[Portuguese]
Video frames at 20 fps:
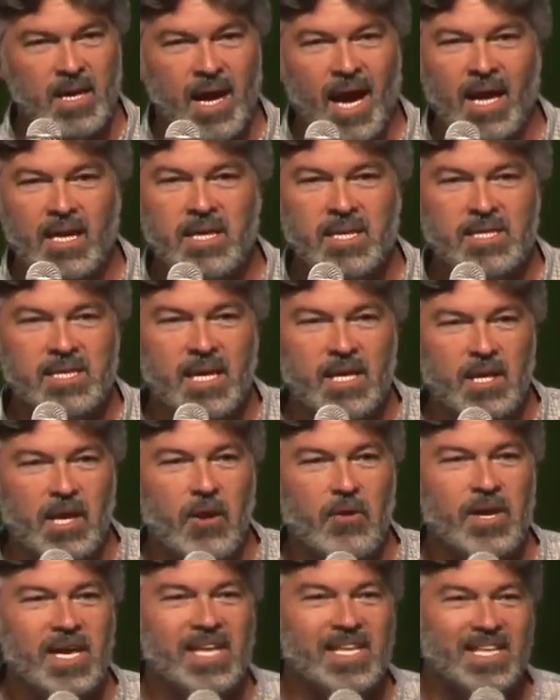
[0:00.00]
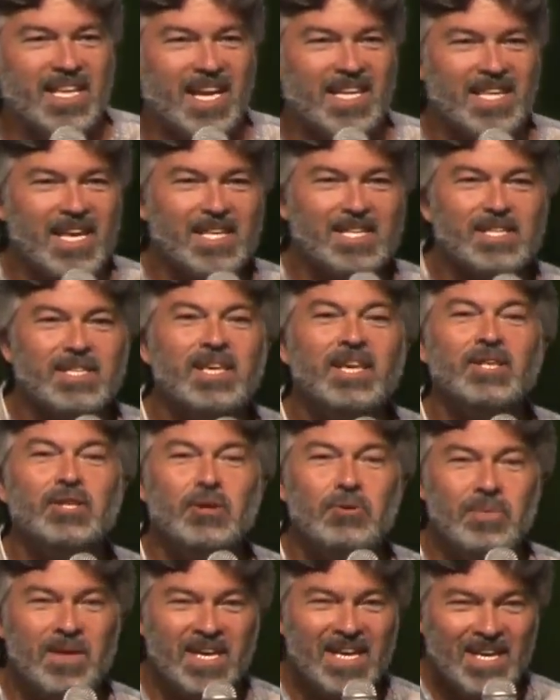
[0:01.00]
Aí disseram que eu ia entrar na
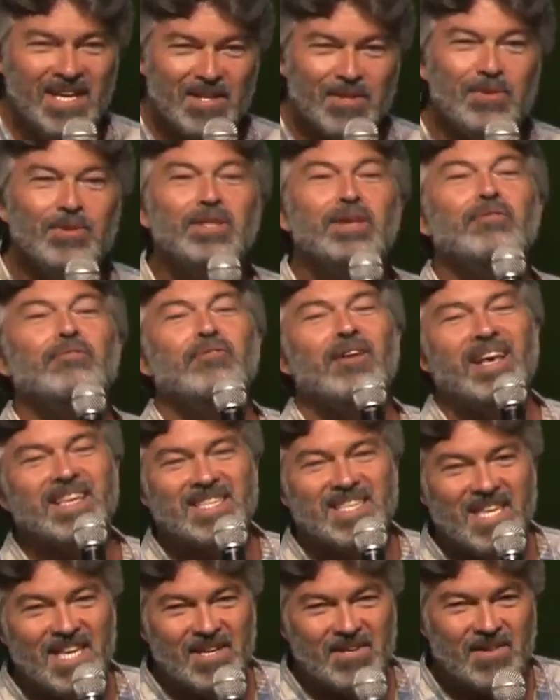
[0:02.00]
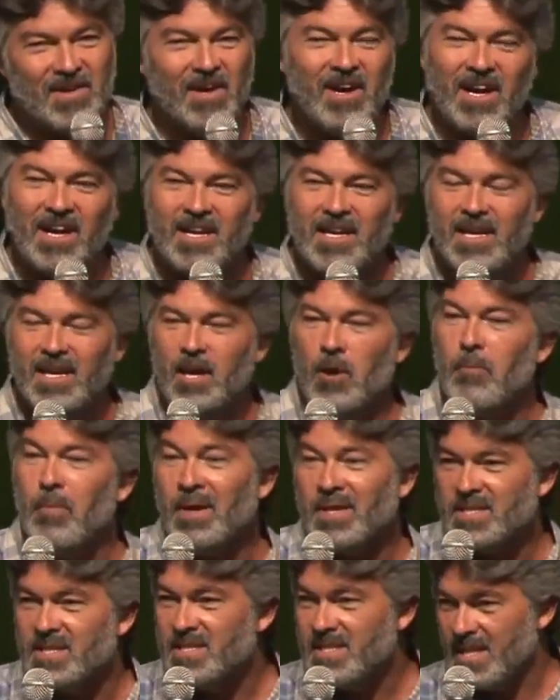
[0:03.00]
síndrome do ninho vazio. Ó, eu
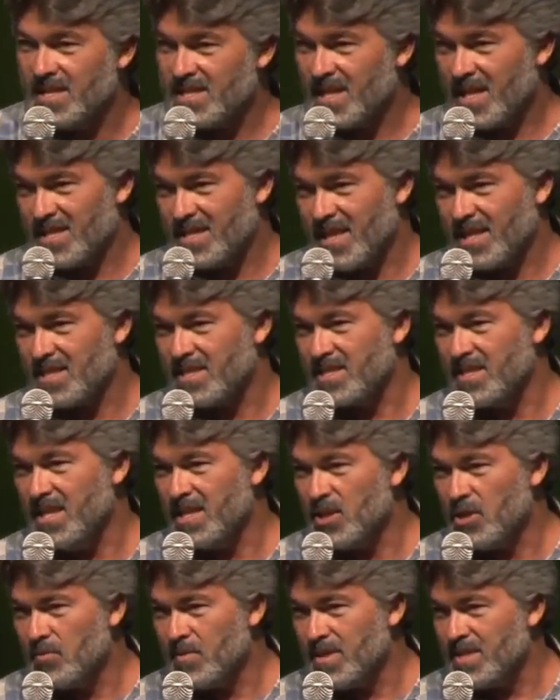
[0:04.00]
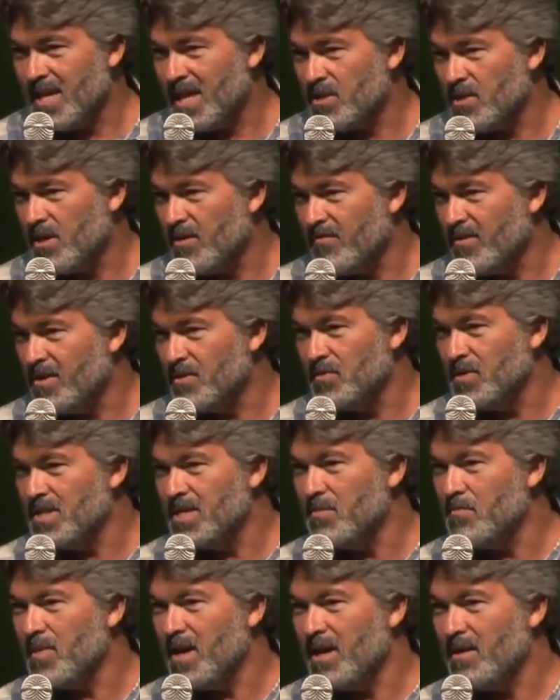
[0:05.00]
pensando em entrar na síndrome da nova lua
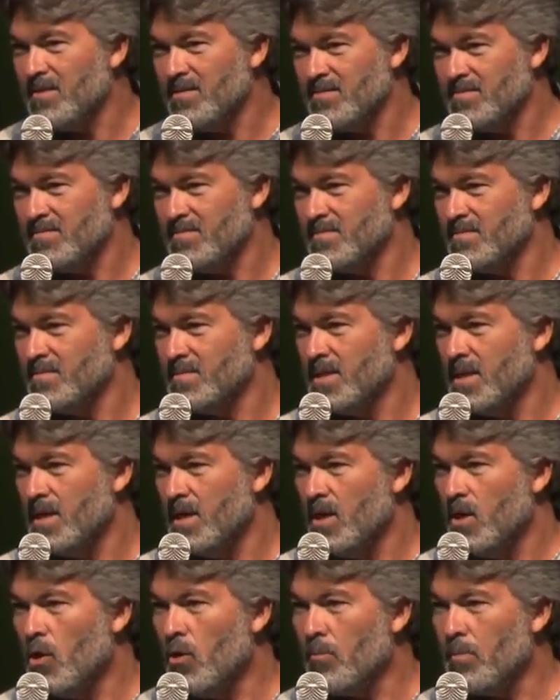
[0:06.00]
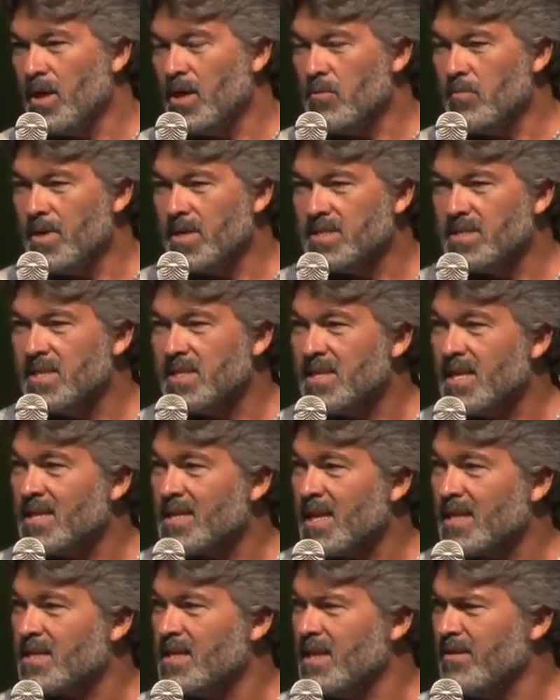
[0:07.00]
de mel, ou pelo menos de
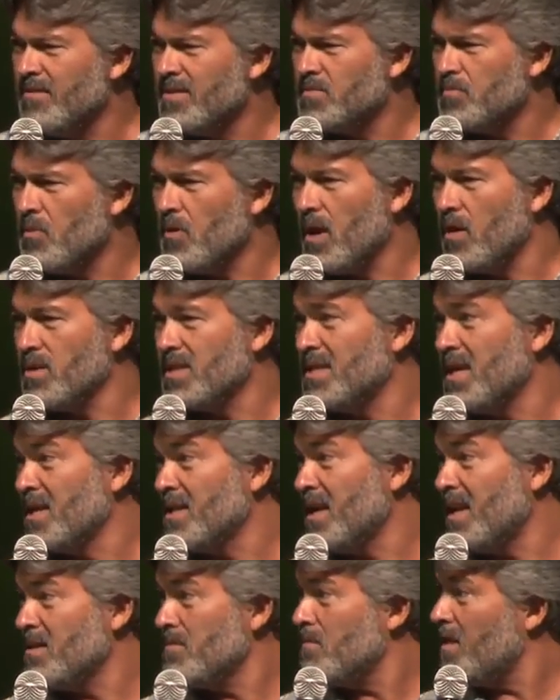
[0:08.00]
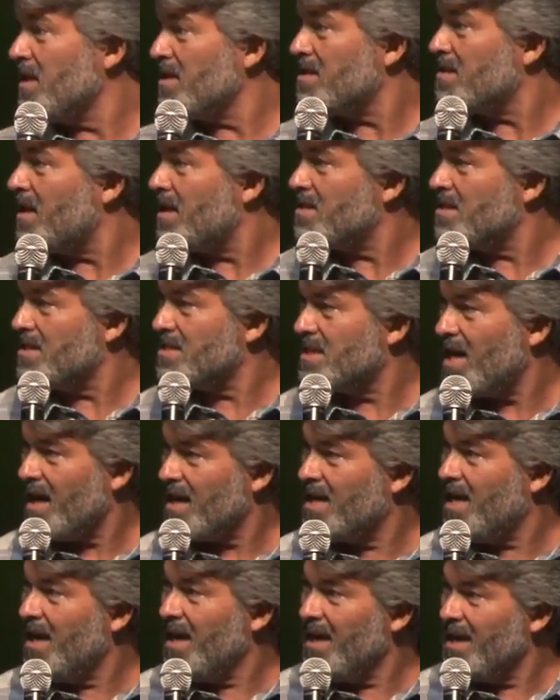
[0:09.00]
tentativas por causa da idade, mas a gente está
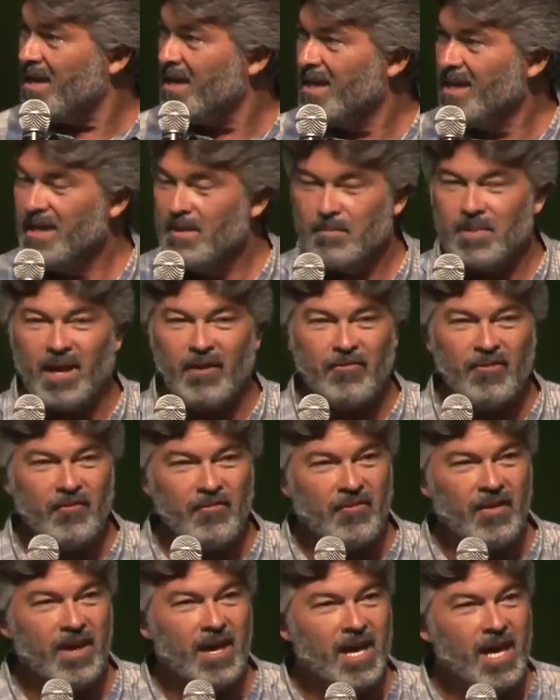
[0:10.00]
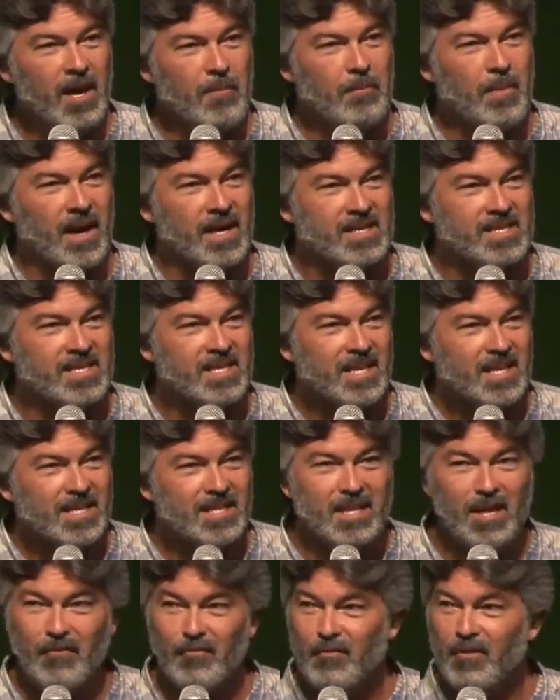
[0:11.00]
aqui para viver, rapaz.
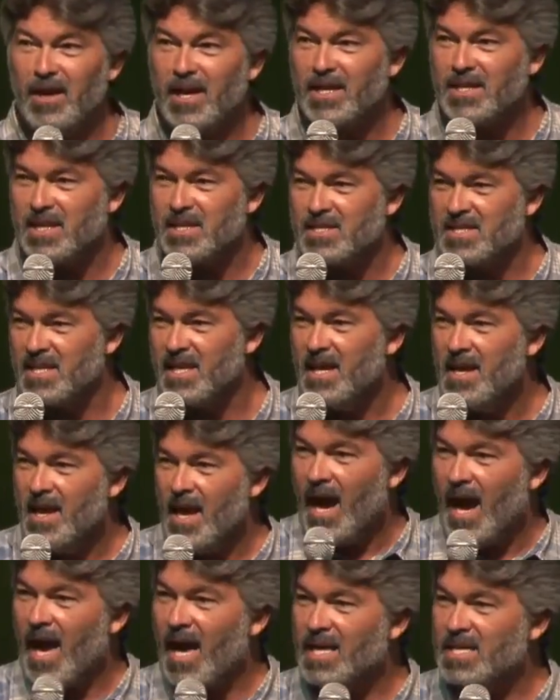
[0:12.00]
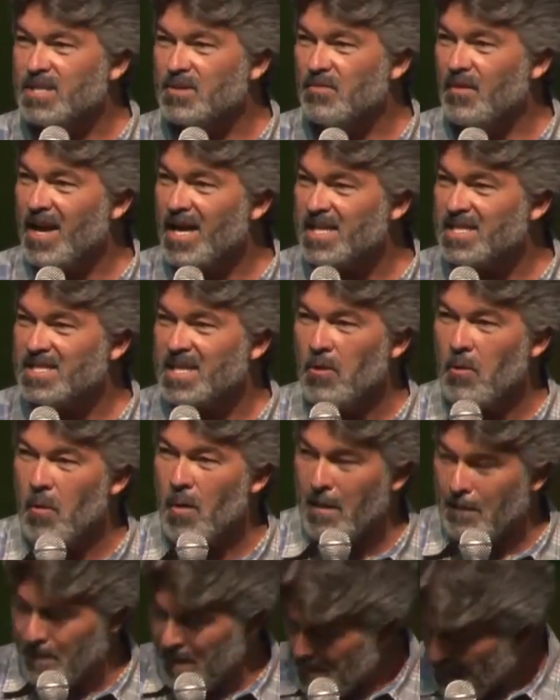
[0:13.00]
Divirta-se. Às vezes é
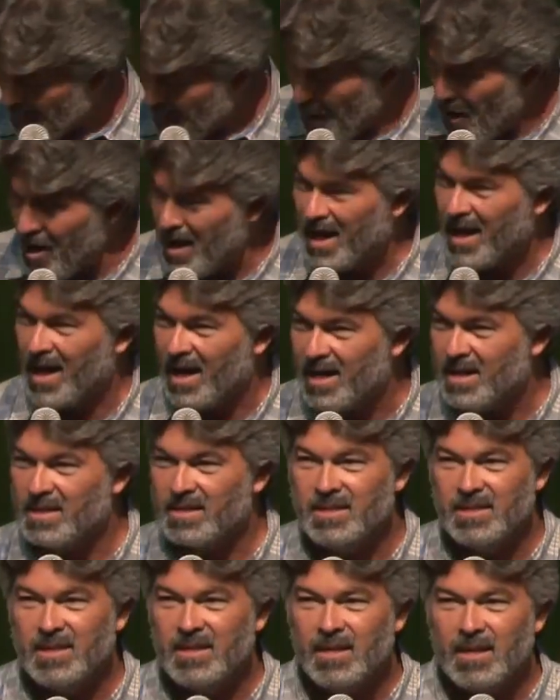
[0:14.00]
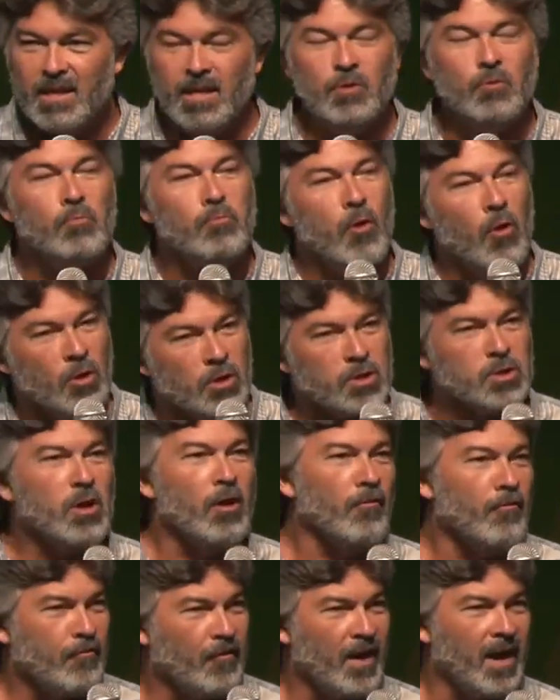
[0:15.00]
uma pipoca e um bom
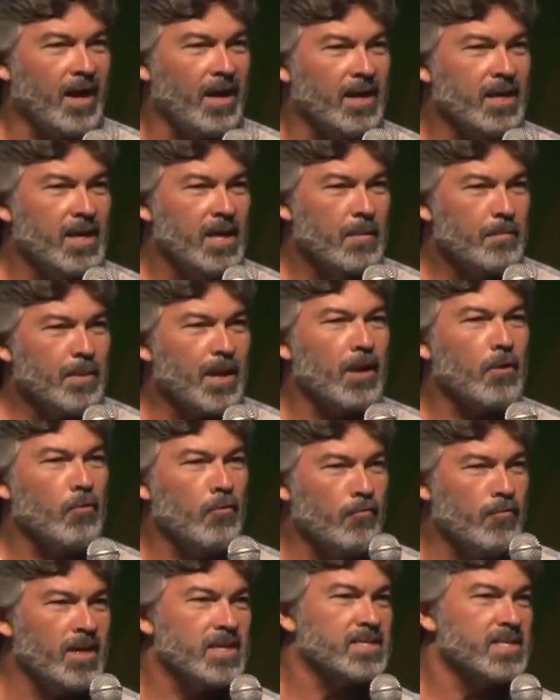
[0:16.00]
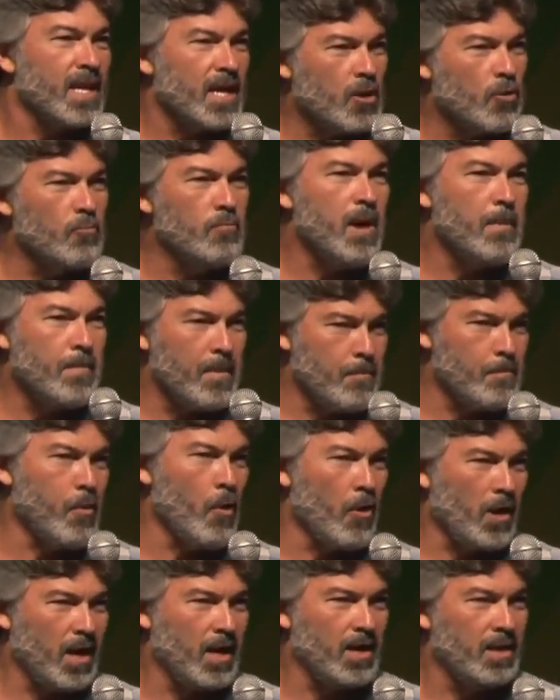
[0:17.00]
sofá para conversar e comer
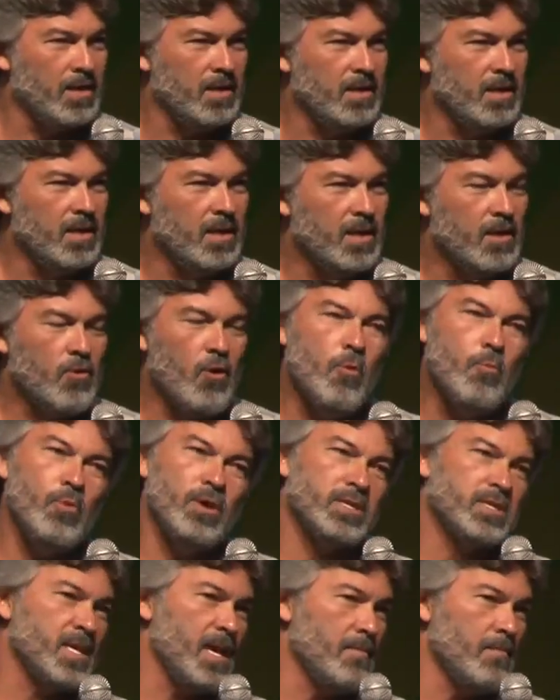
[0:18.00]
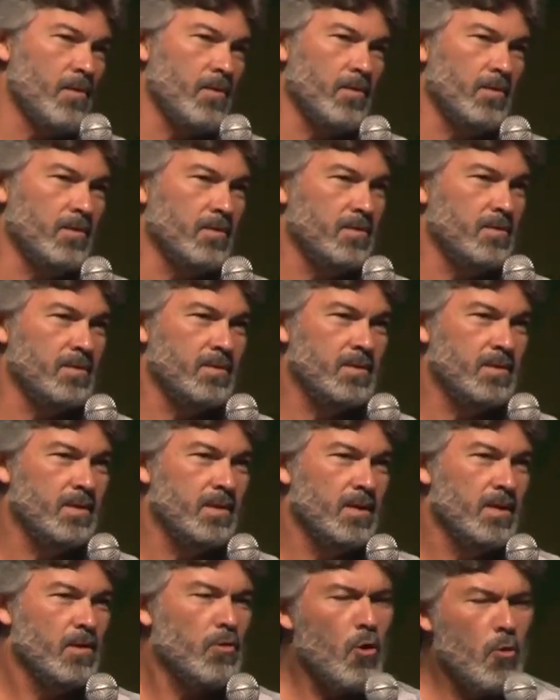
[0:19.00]
pipoca. Como isso é bom.
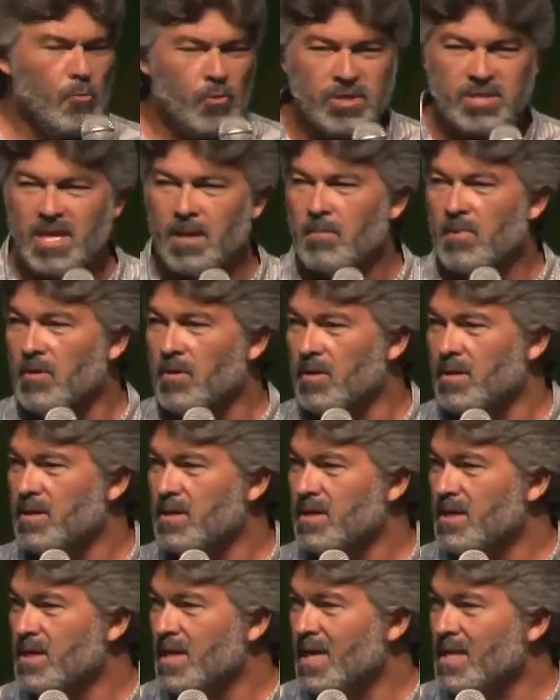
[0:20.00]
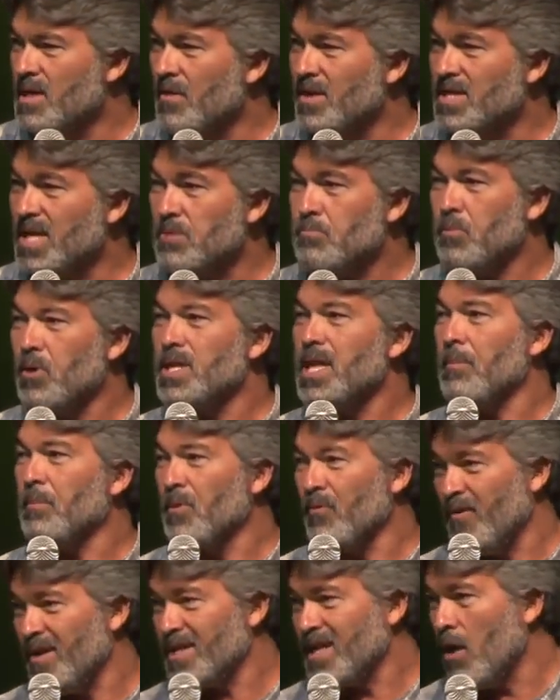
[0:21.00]
Como isso é bom. Então a gente pode
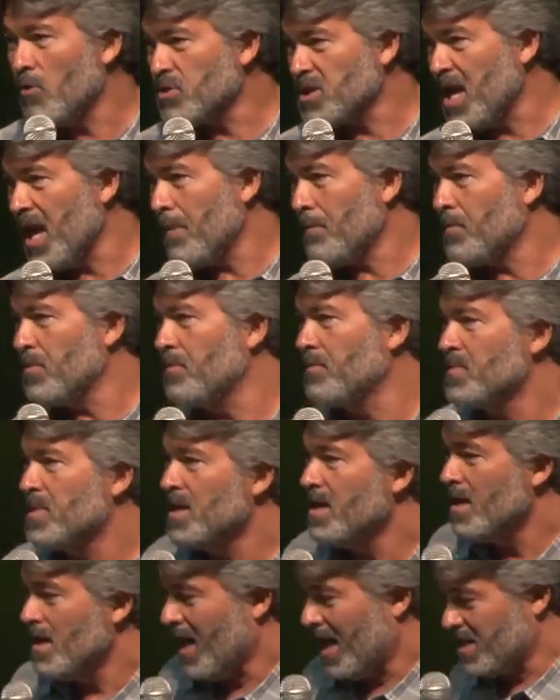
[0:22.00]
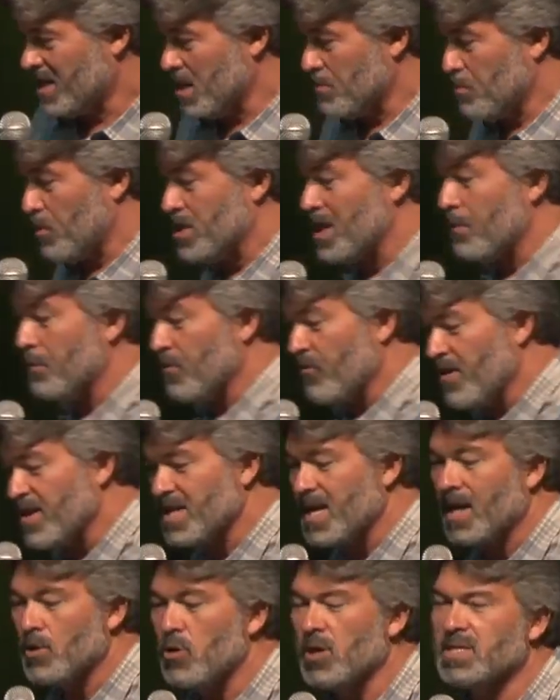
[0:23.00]
aproveitar o tempo, a gente pode
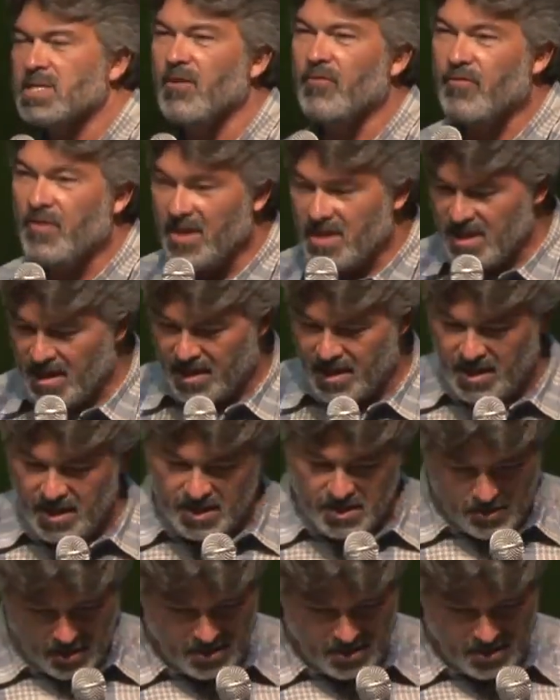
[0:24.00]
aproveitar a nossa vida, queridos.